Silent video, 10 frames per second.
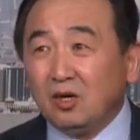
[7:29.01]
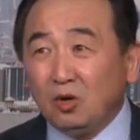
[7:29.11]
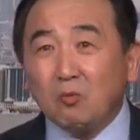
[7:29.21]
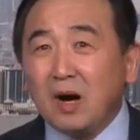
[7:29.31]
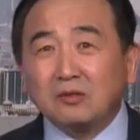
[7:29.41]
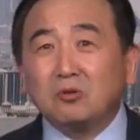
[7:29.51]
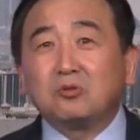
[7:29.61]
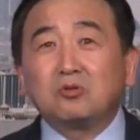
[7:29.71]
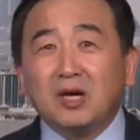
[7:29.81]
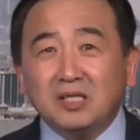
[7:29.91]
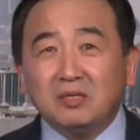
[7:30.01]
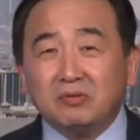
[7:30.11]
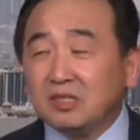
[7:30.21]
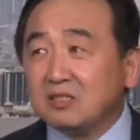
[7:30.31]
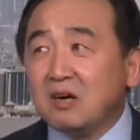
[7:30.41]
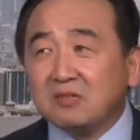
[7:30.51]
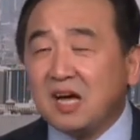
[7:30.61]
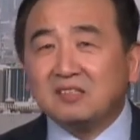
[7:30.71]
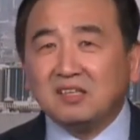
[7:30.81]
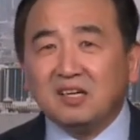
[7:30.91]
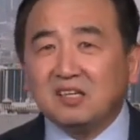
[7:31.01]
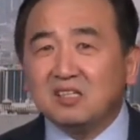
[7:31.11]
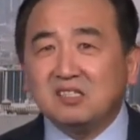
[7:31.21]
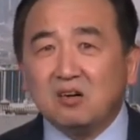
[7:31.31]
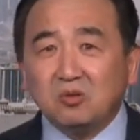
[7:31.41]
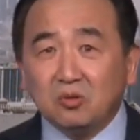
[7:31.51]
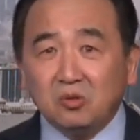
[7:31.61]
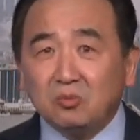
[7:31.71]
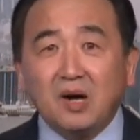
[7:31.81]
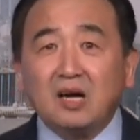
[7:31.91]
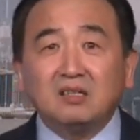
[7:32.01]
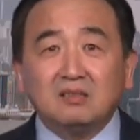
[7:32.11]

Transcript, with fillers: 流氓都是穿衣服的，澡堂里很少有流氓，